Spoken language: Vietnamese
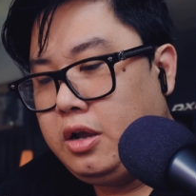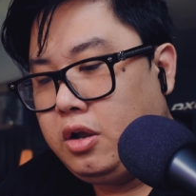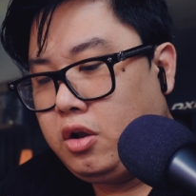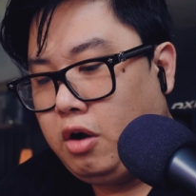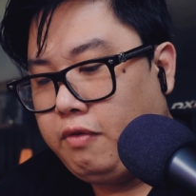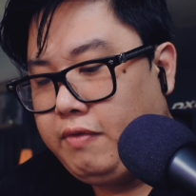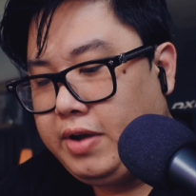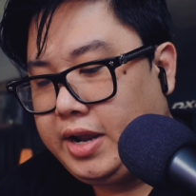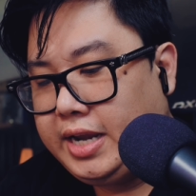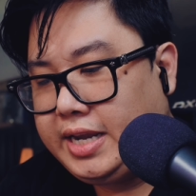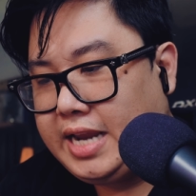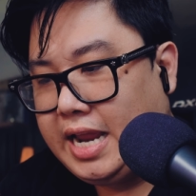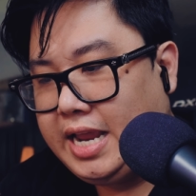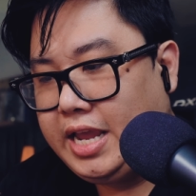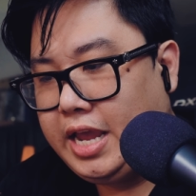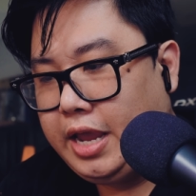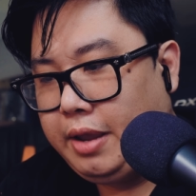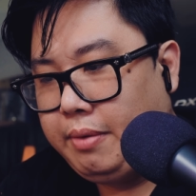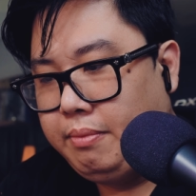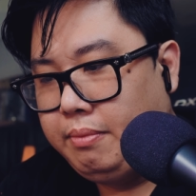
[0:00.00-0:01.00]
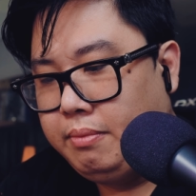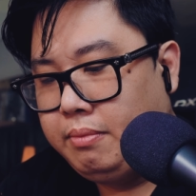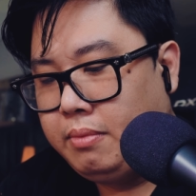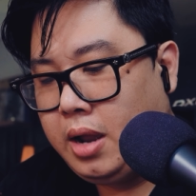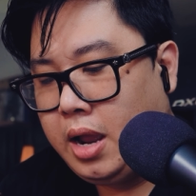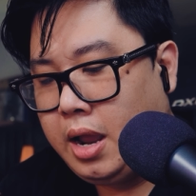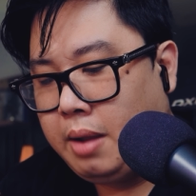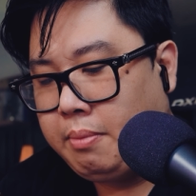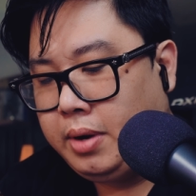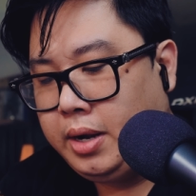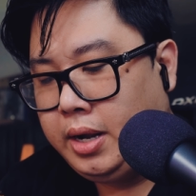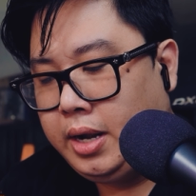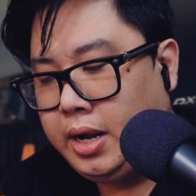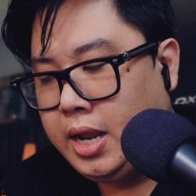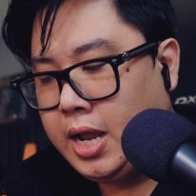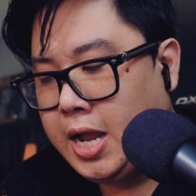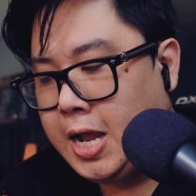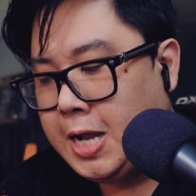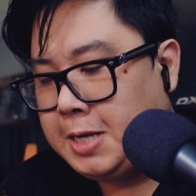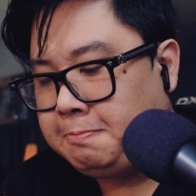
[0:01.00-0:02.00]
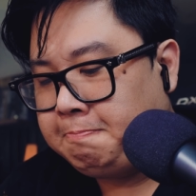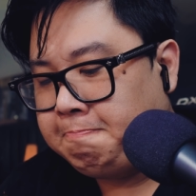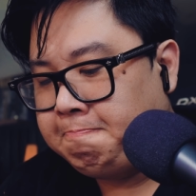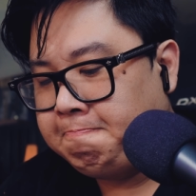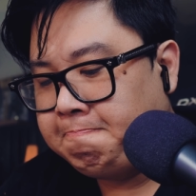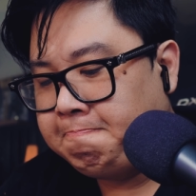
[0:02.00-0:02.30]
Còn về cái trải nghiệm mà mình à,